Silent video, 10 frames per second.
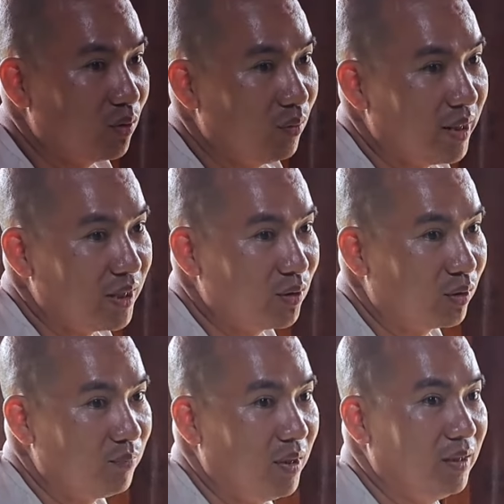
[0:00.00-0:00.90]
rủ mấy anh
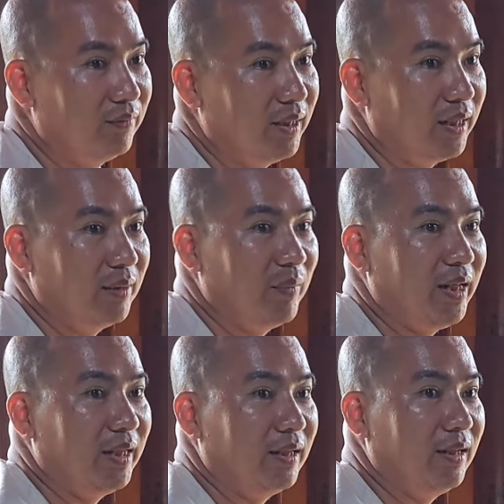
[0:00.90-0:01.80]
youtuber với lại mấy
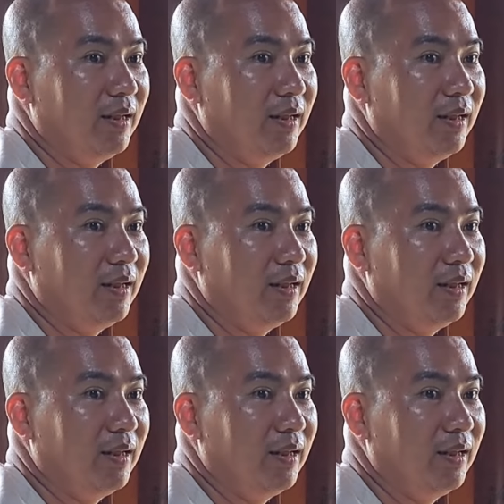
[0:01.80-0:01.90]
anh